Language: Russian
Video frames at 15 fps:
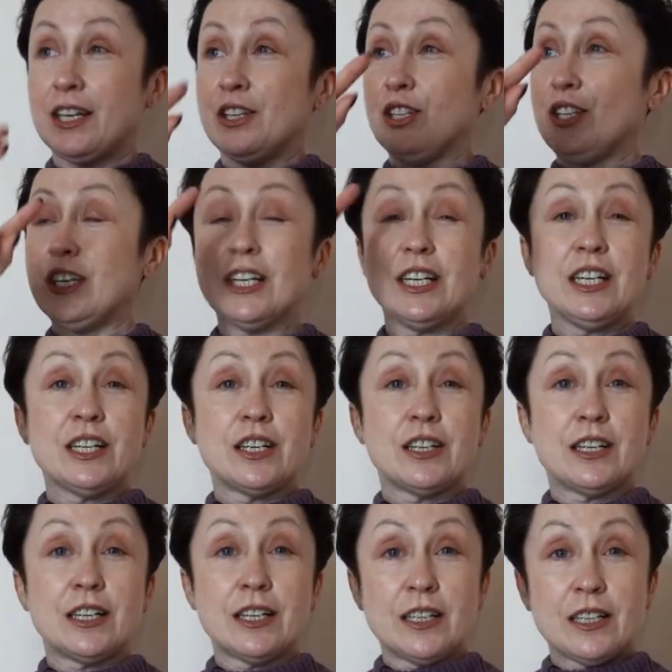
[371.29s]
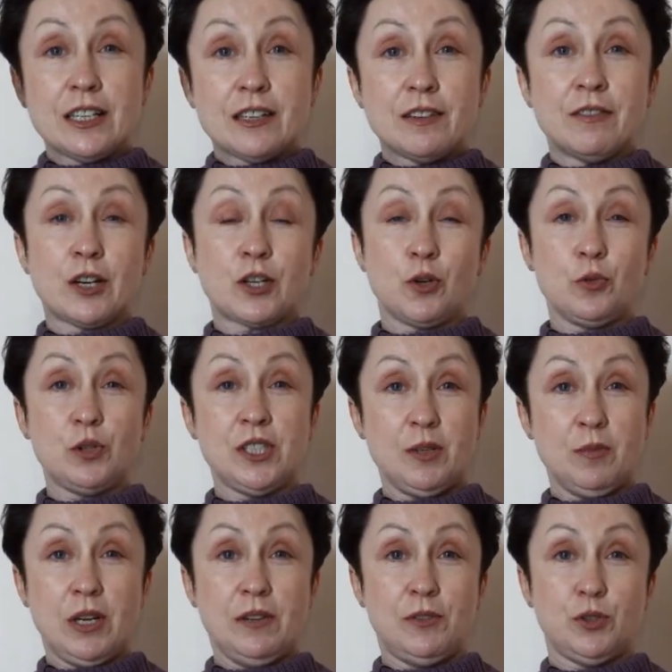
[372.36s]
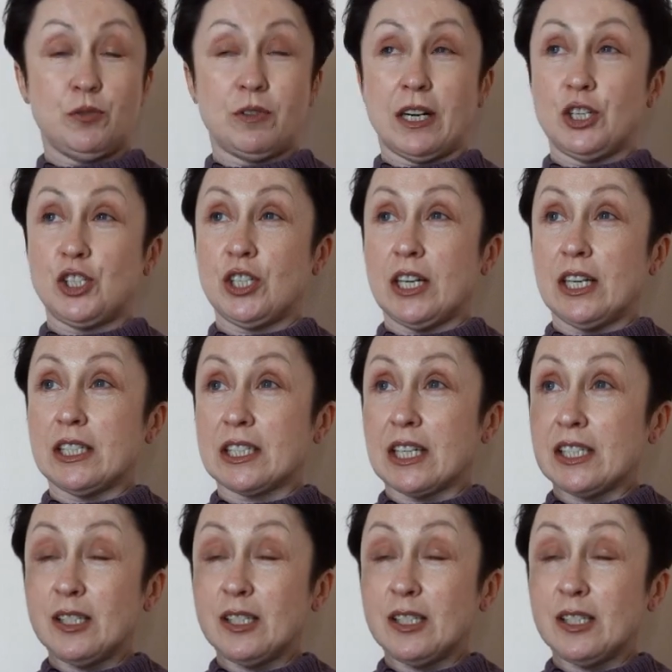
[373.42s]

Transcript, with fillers: не а, Вокруг Земли все вращается,